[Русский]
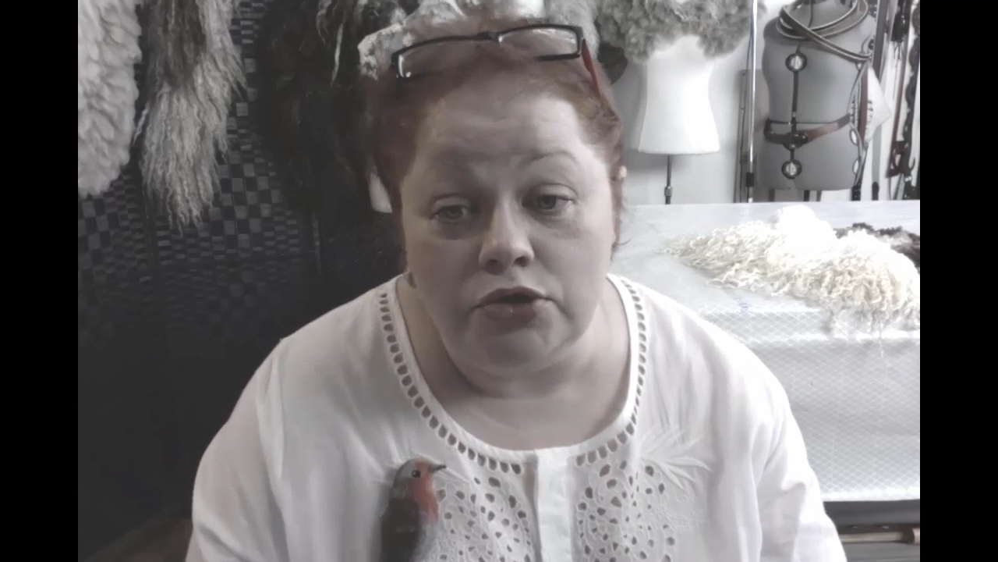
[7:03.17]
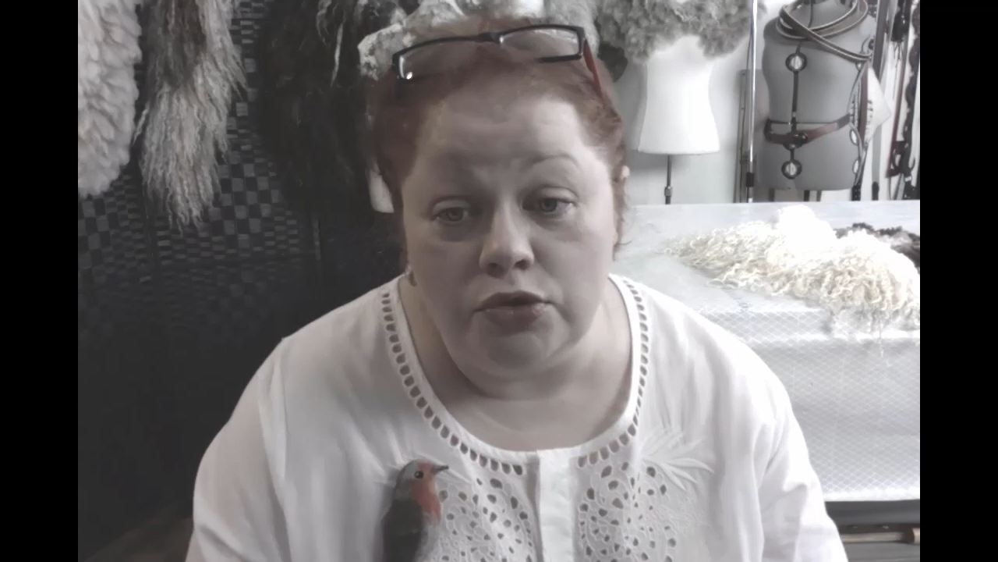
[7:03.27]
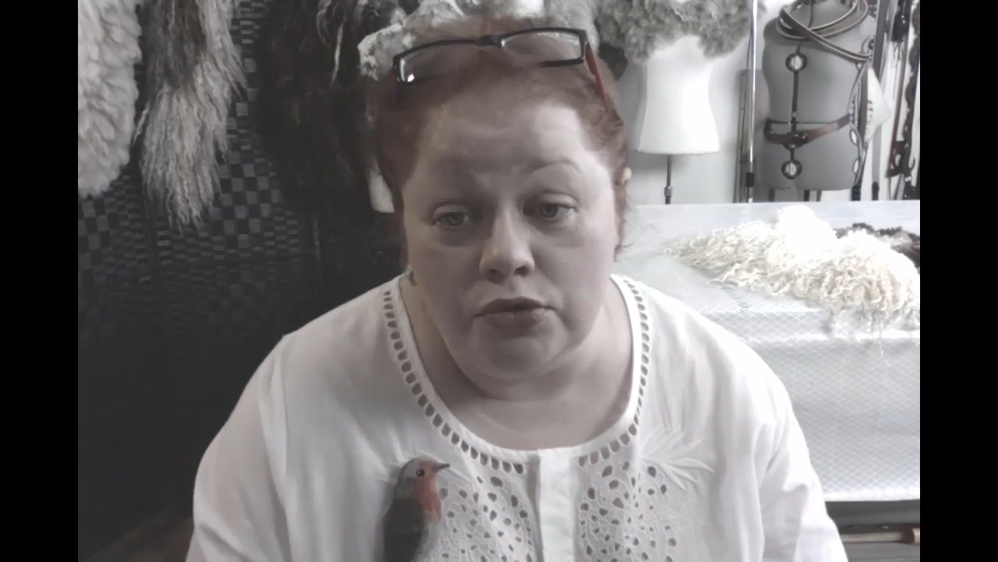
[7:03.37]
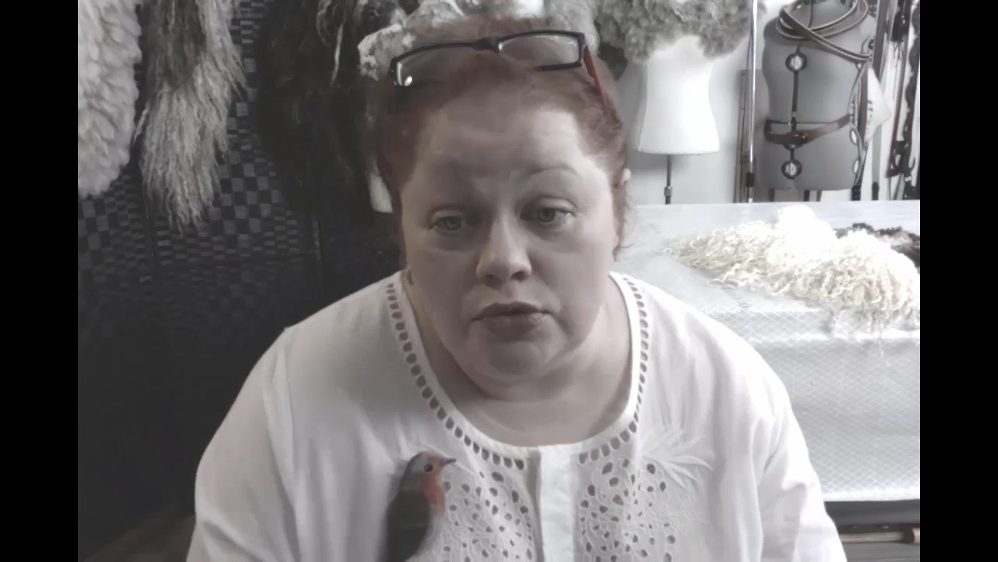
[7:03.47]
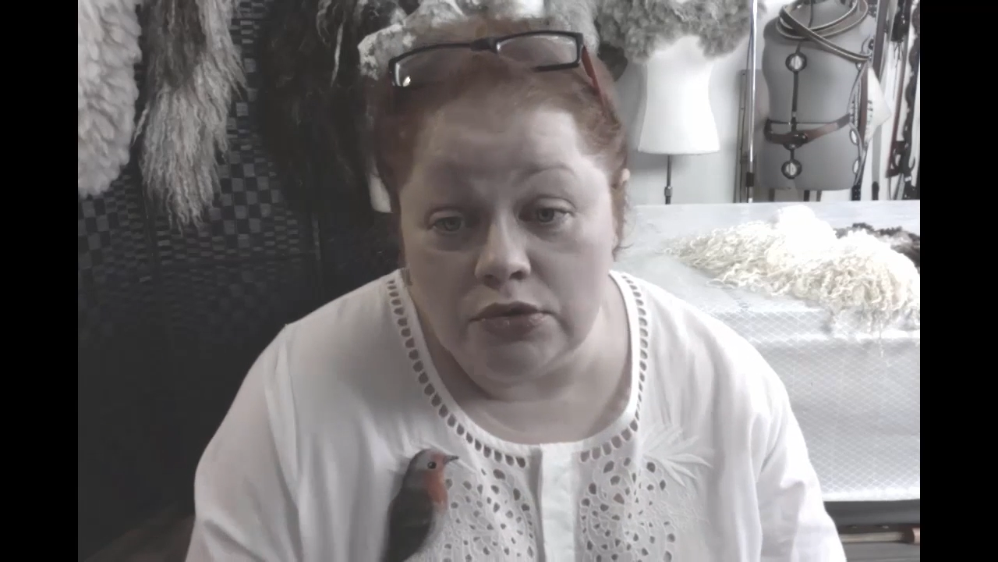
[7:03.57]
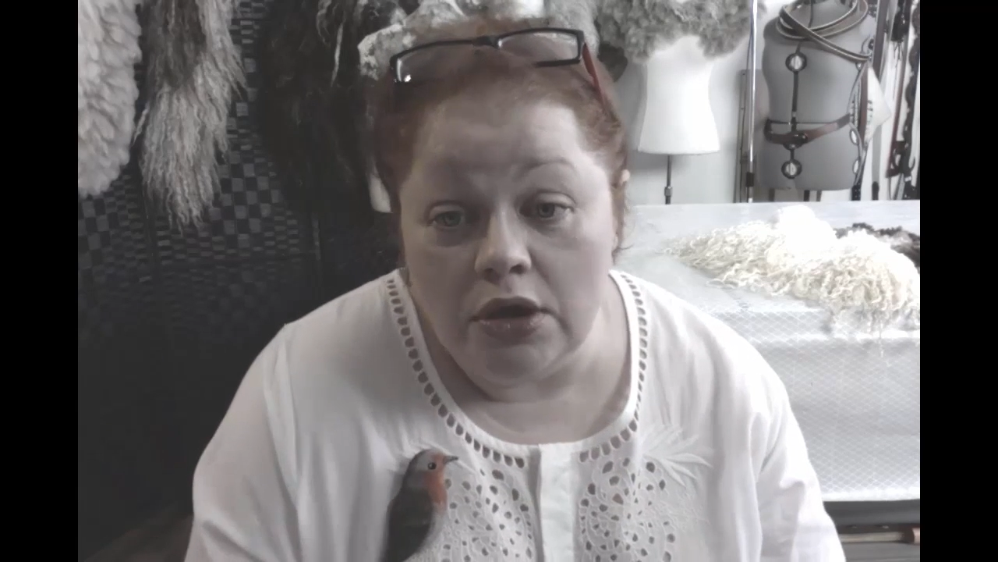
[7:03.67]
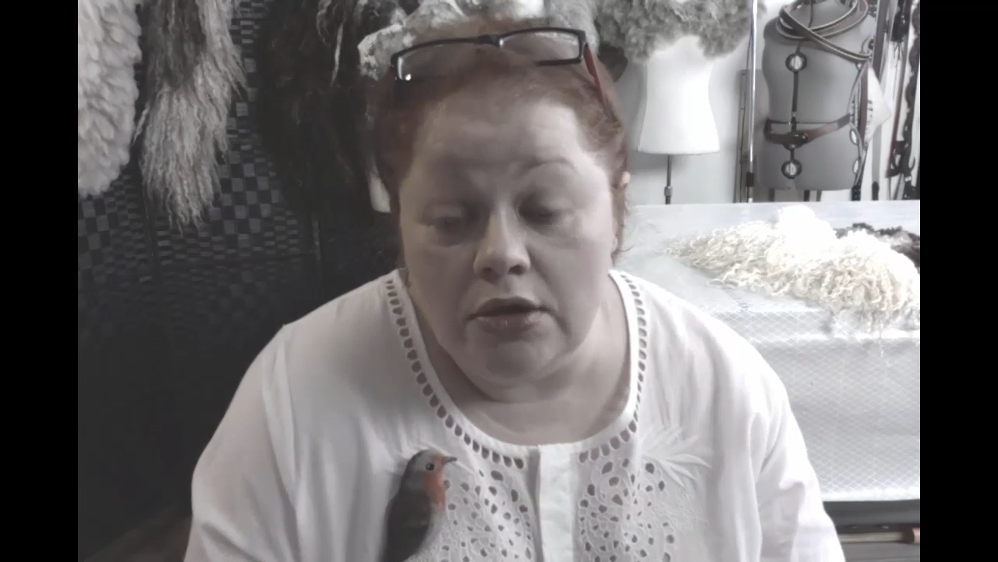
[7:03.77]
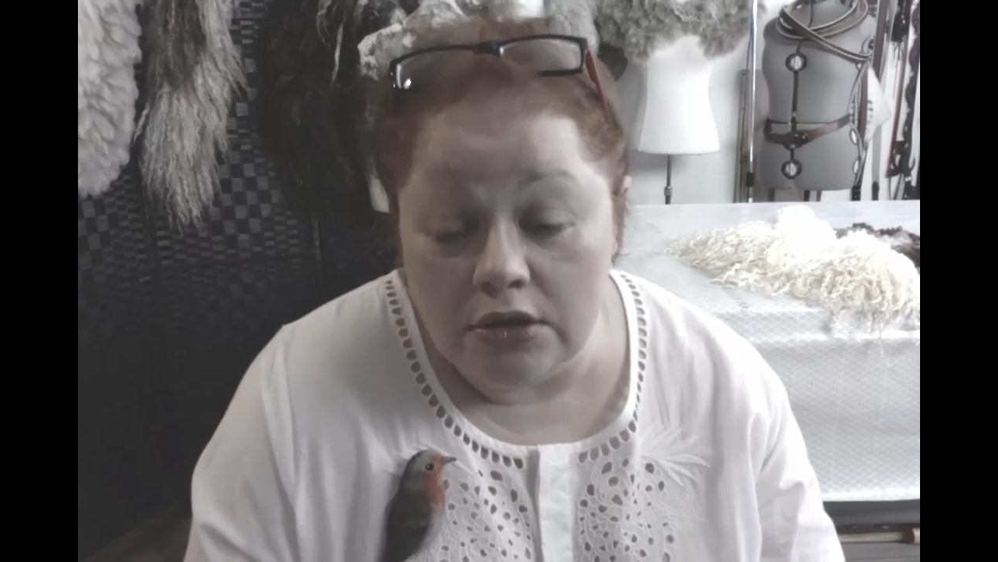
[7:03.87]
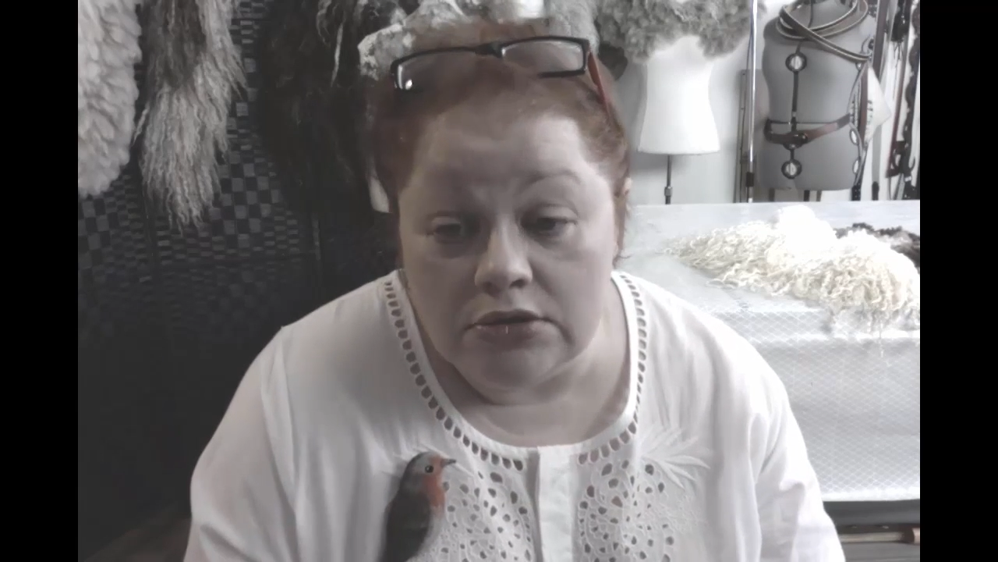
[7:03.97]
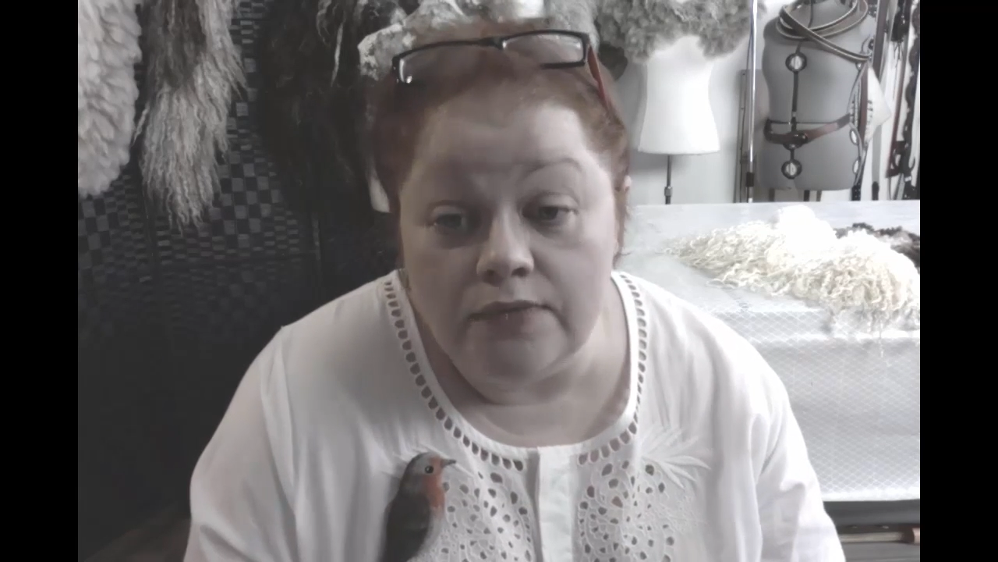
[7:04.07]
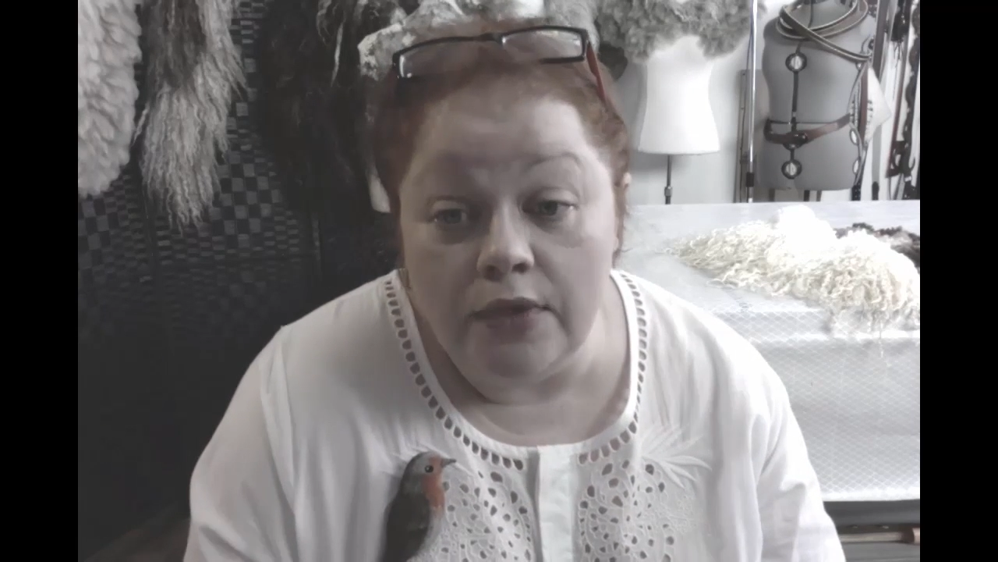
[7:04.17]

что для нас